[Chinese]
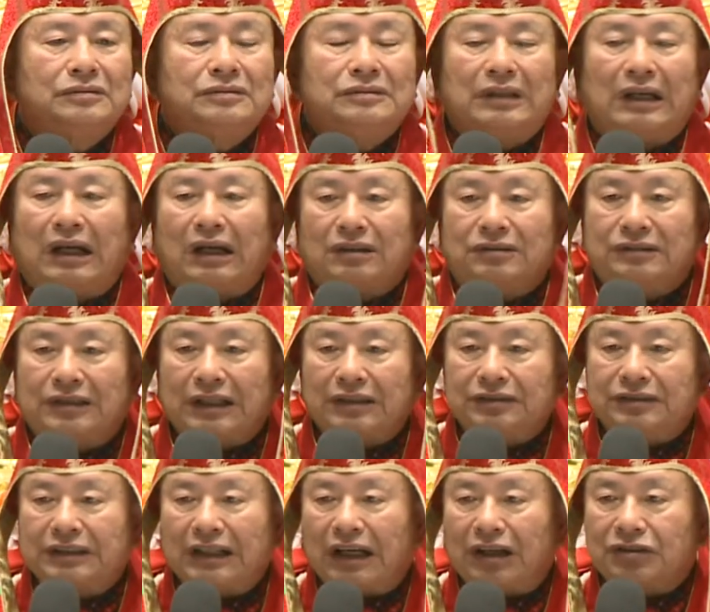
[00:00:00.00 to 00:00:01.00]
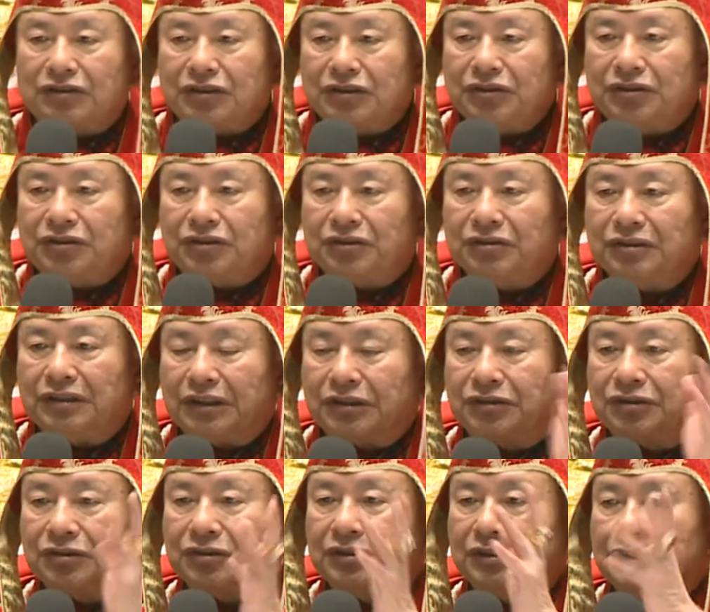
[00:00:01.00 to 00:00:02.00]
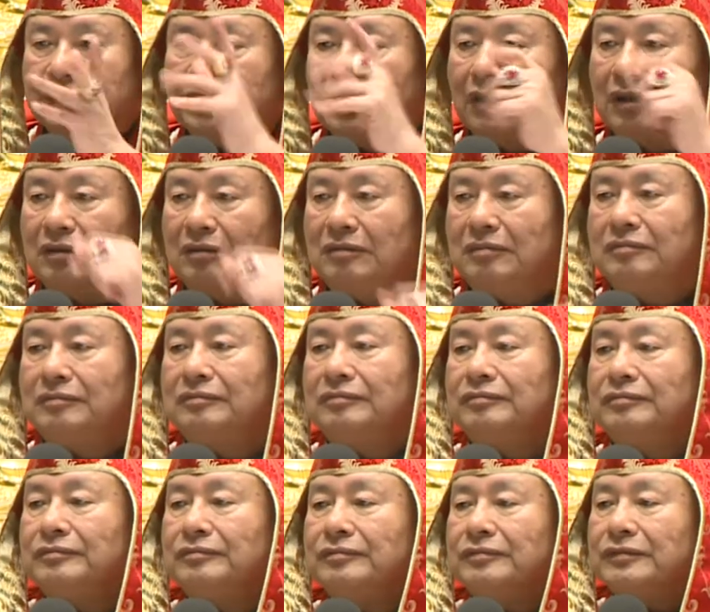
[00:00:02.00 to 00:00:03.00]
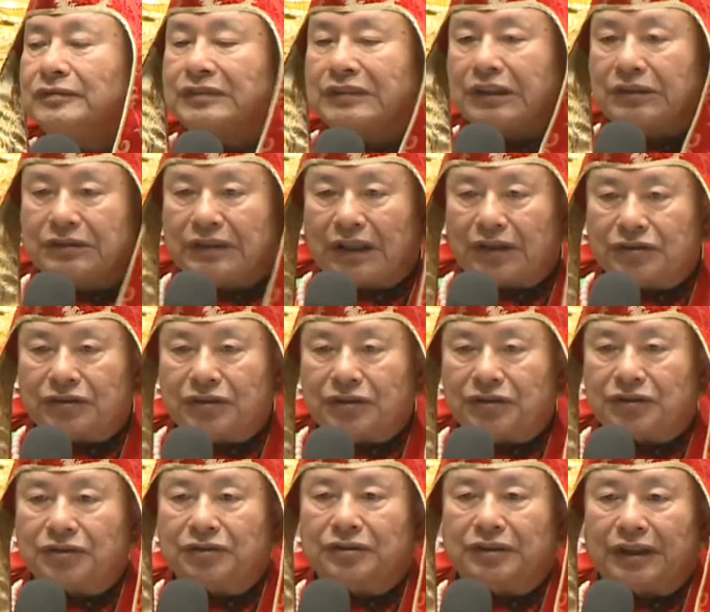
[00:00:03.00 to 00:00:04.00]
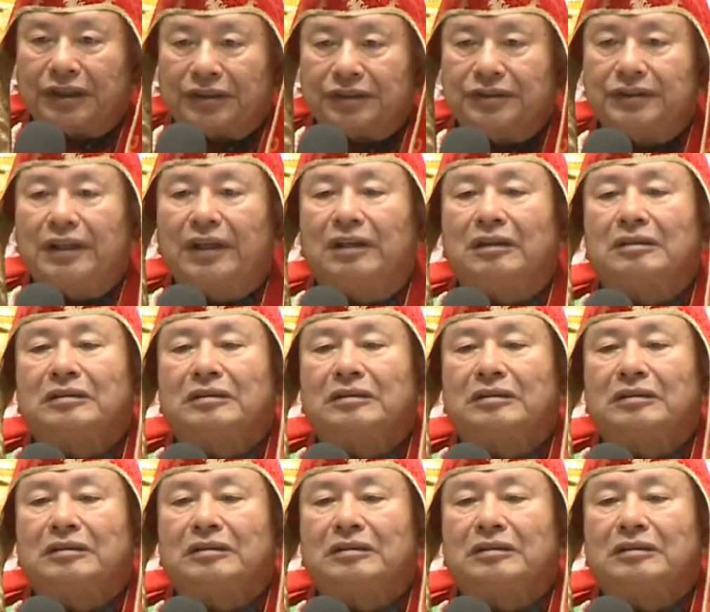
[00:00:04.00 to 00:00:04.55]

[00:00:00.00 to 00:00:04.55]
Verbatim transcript: 啊，在家居士也是一样，在家居士也一样。